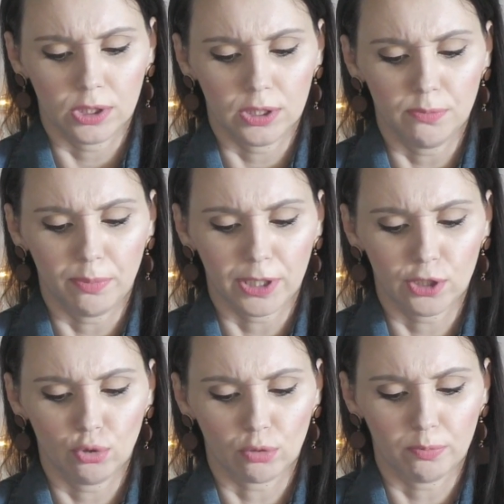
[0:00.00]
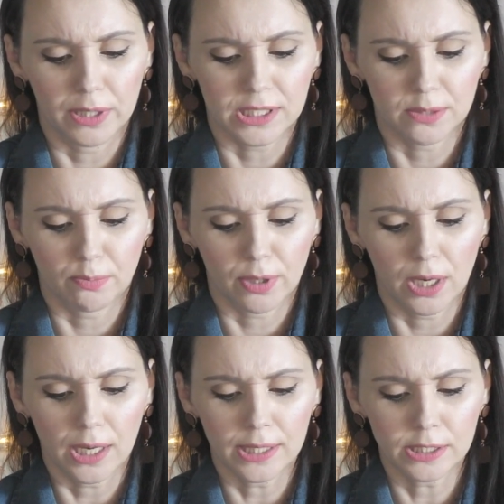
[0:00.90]
Импортер Best
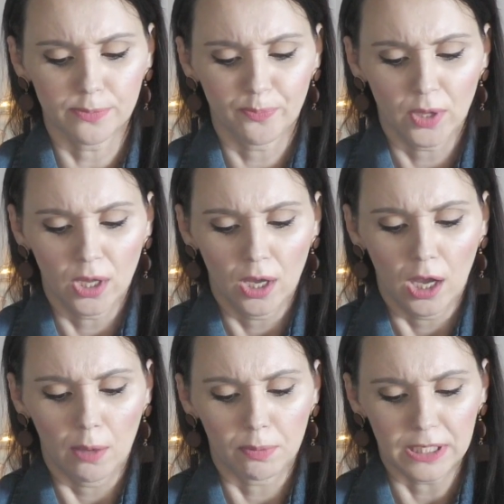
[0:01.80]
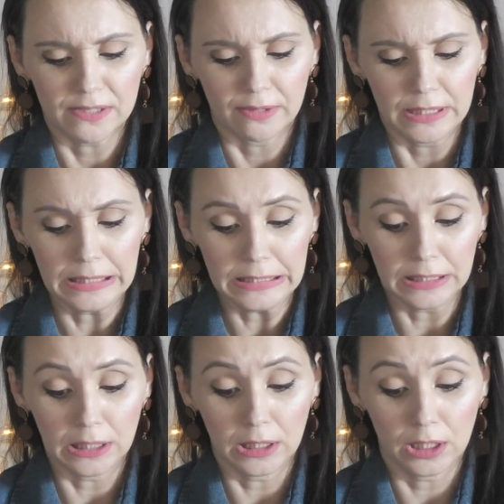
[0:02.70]
Price, а
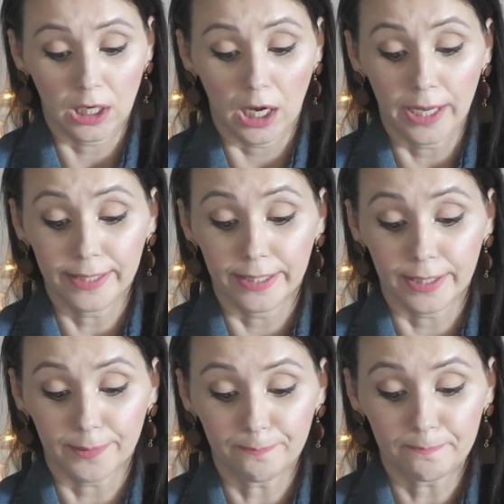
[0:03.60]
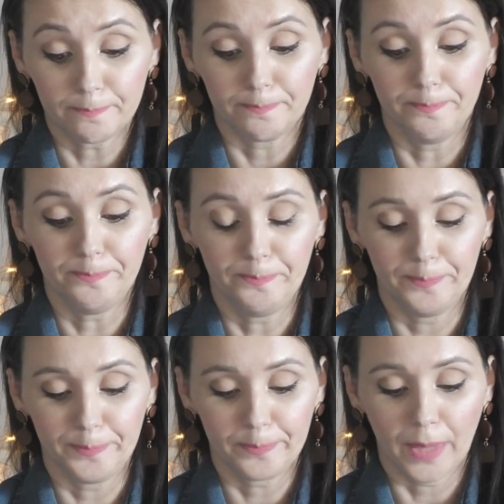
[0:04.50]
производитель КНР.
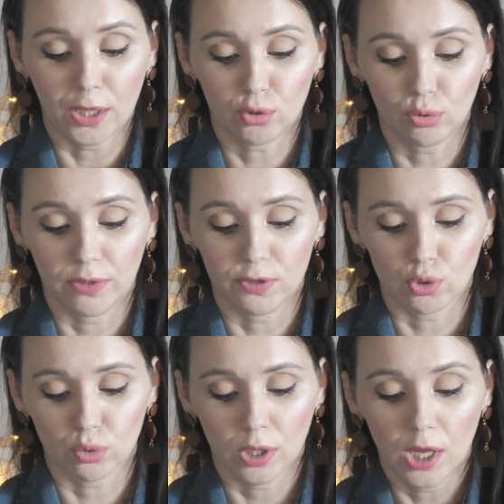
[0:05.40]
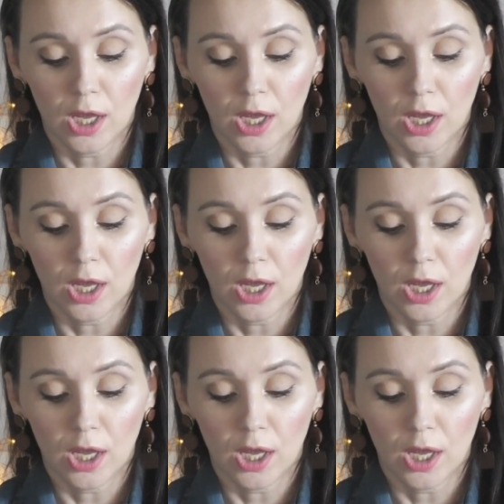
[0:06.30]
Угу, оттуда везут.